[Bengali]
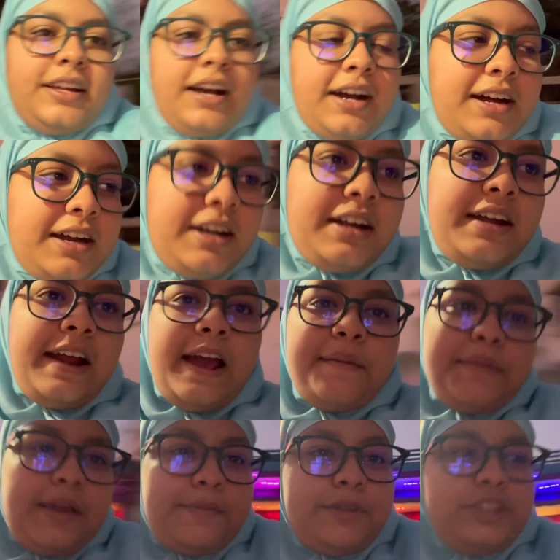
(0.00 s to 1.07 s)
আর
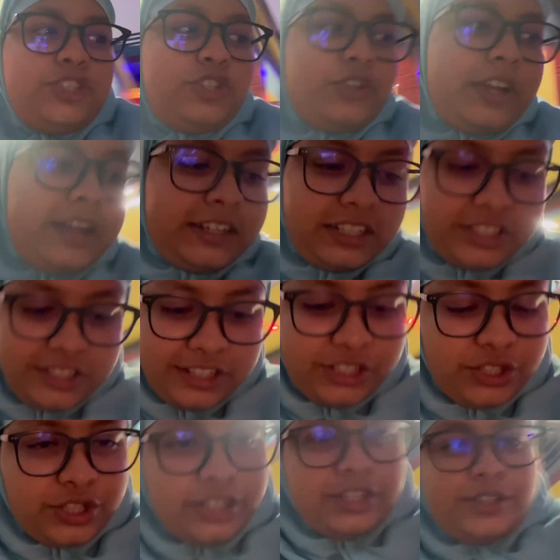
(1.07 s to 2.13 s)
আমি আপনাদের সঙ্গে একটা জিনিস
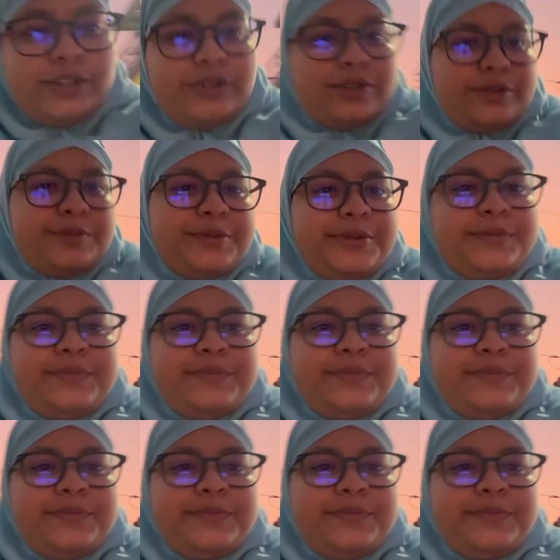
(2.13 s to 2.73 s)
শেয়ার করব